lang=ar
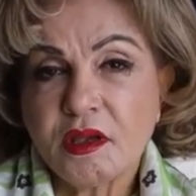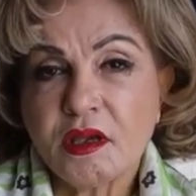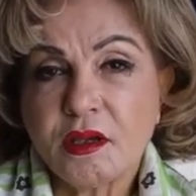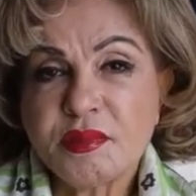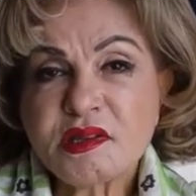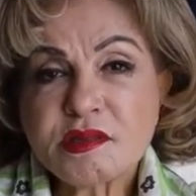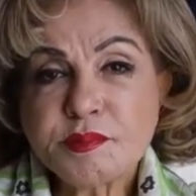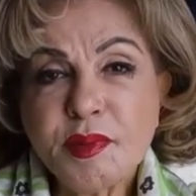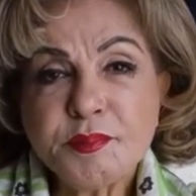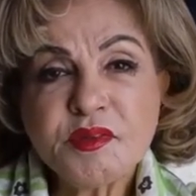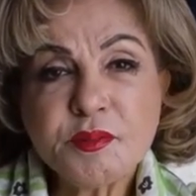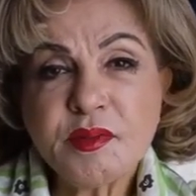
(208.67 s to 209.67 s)
آه، بس ما
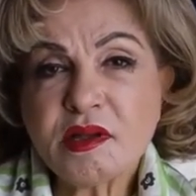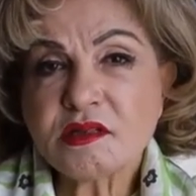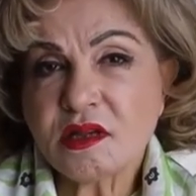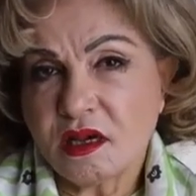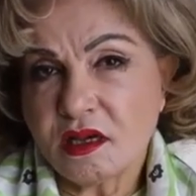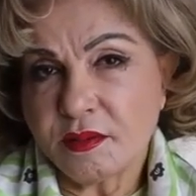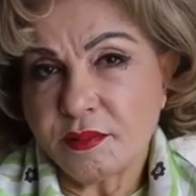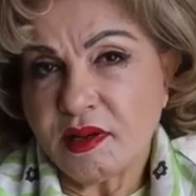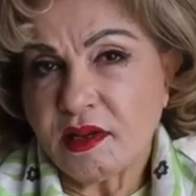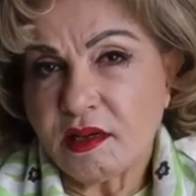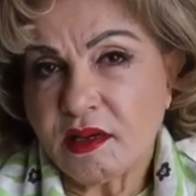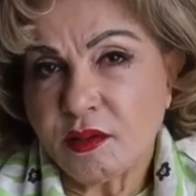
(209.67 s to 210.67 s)
بتبقى ظاهره
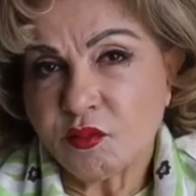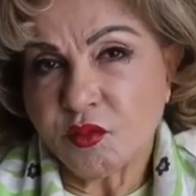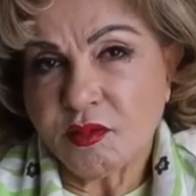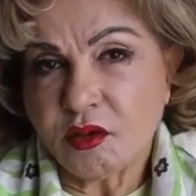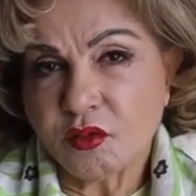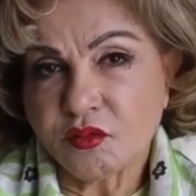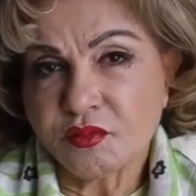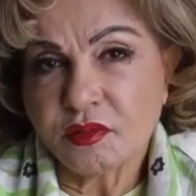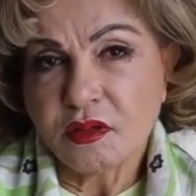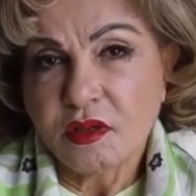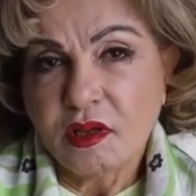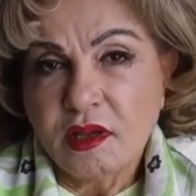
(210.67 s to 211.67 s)
بالاعلام ومعروفه
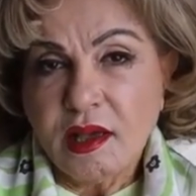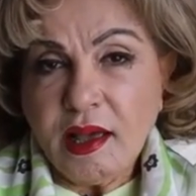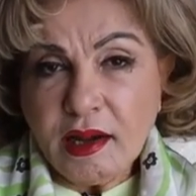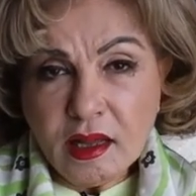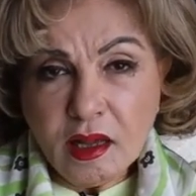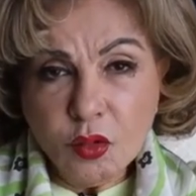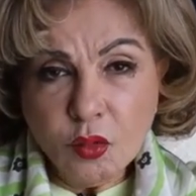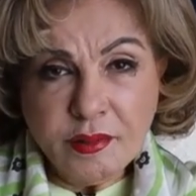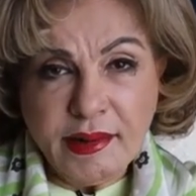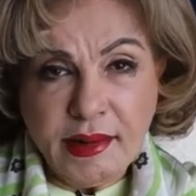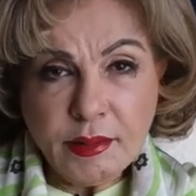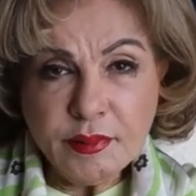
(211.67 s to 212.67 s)
هلا هو
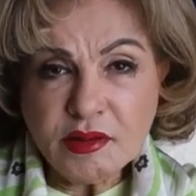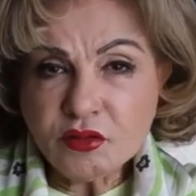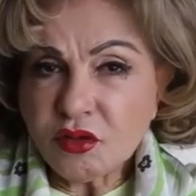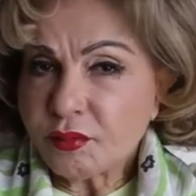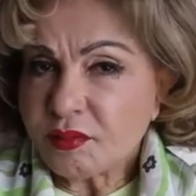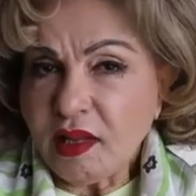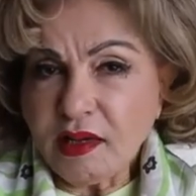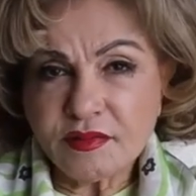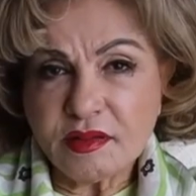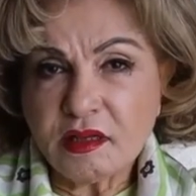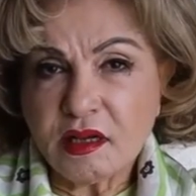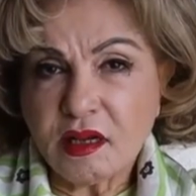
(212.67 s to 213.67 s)
لاعب هالدور بضل
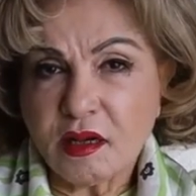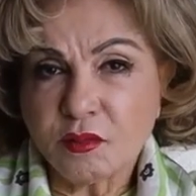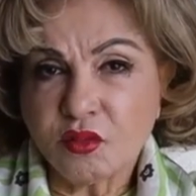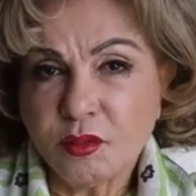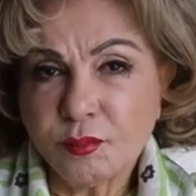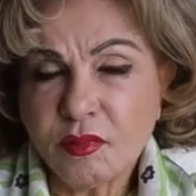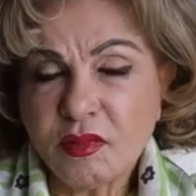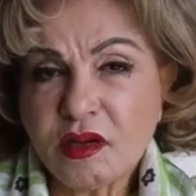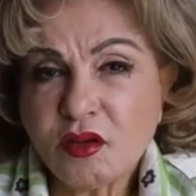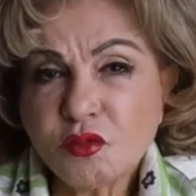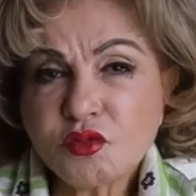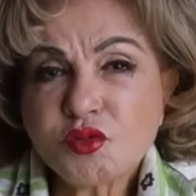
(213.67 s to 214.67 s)
فيه يلعبه
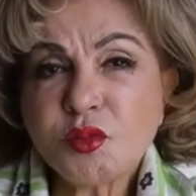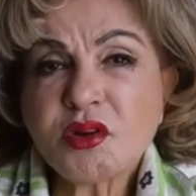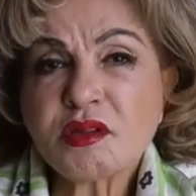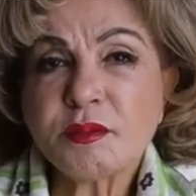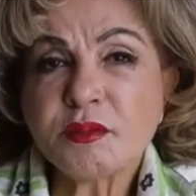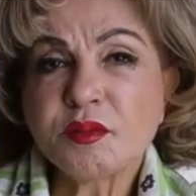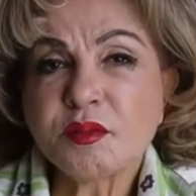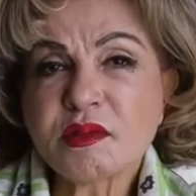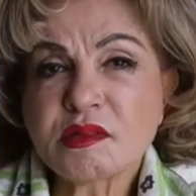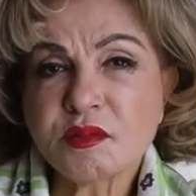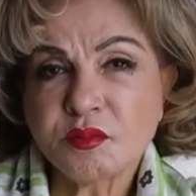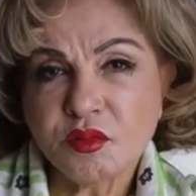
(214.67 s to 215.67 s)
لانه مش مرتبط
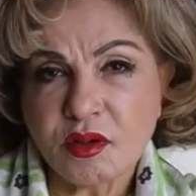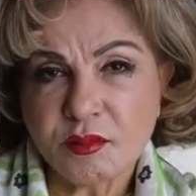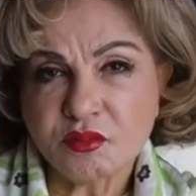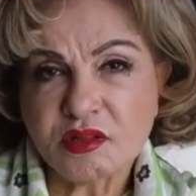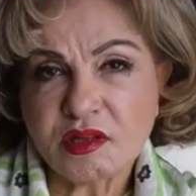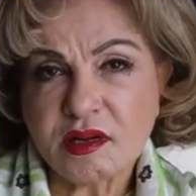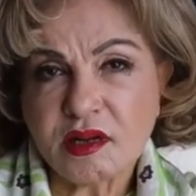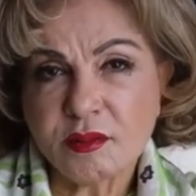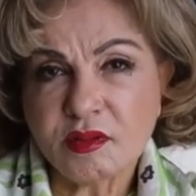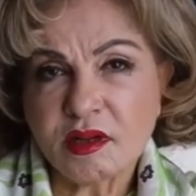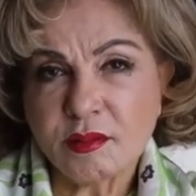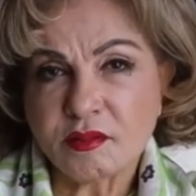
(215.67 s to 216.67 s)
بمنصبه كمدير
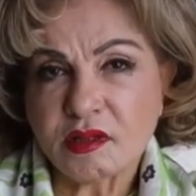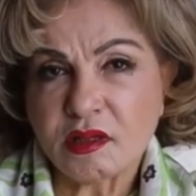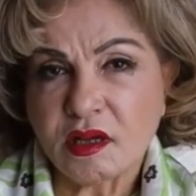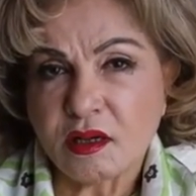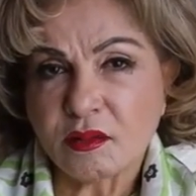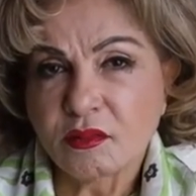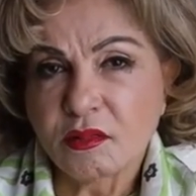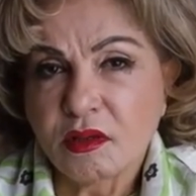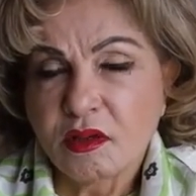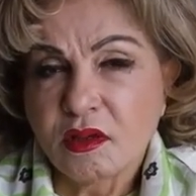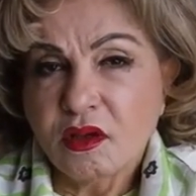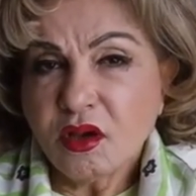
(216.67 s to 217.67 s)
عام الامن العام
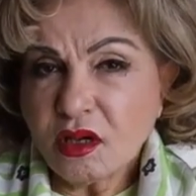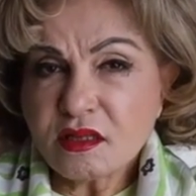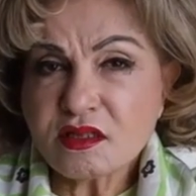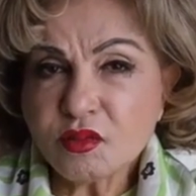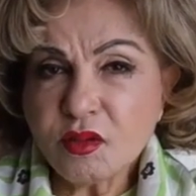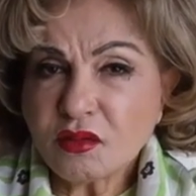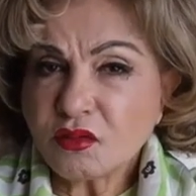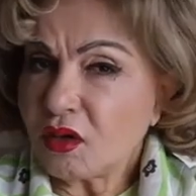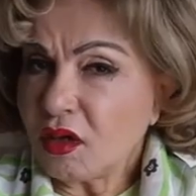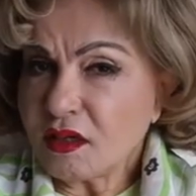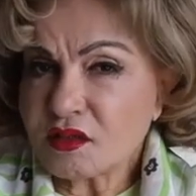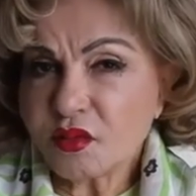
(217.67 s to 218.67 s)
خلص وقته
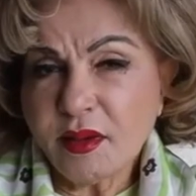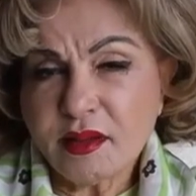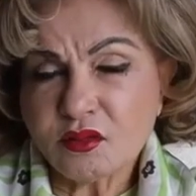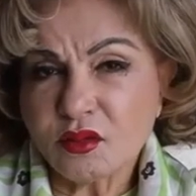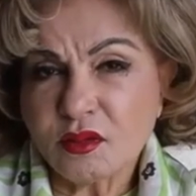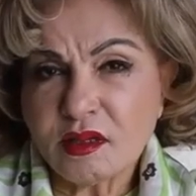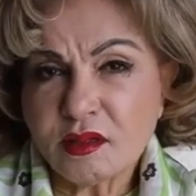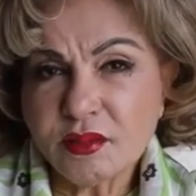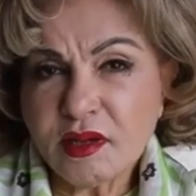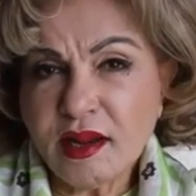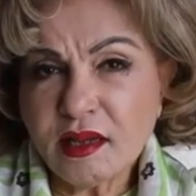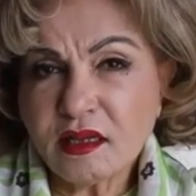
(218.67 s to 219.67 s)
خلص وقته انا
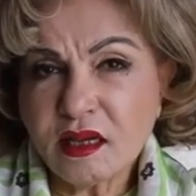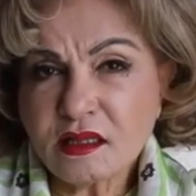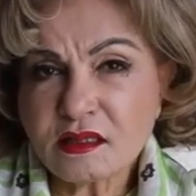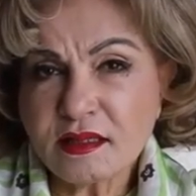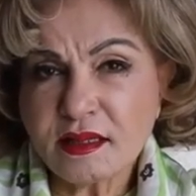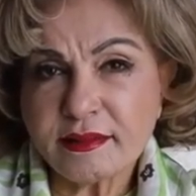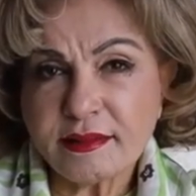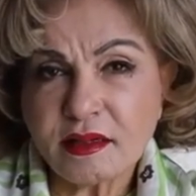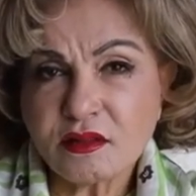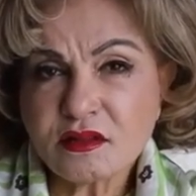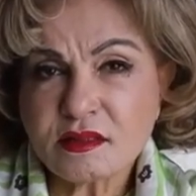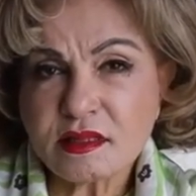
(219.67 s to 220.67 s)
برايي اصلا
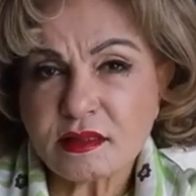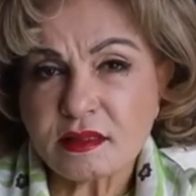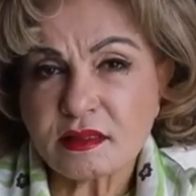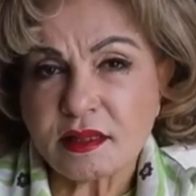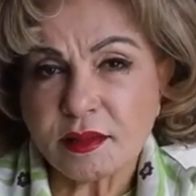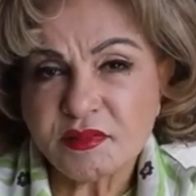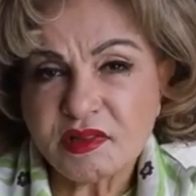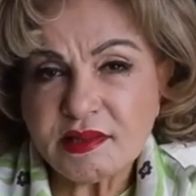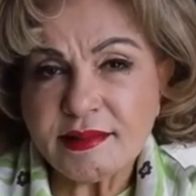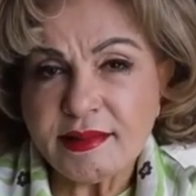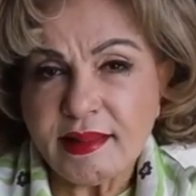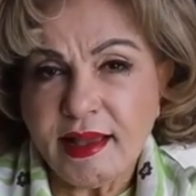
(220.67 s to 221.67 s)
يعني قصه
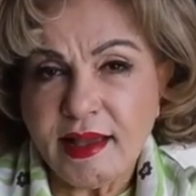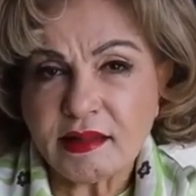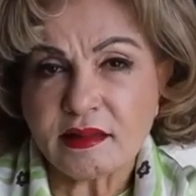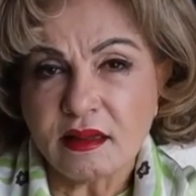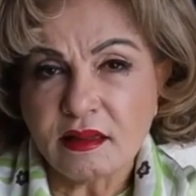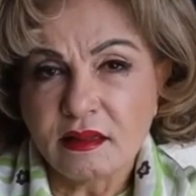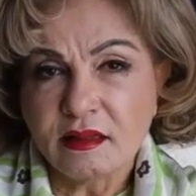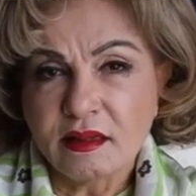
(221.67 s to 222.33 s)
التمديد لحدا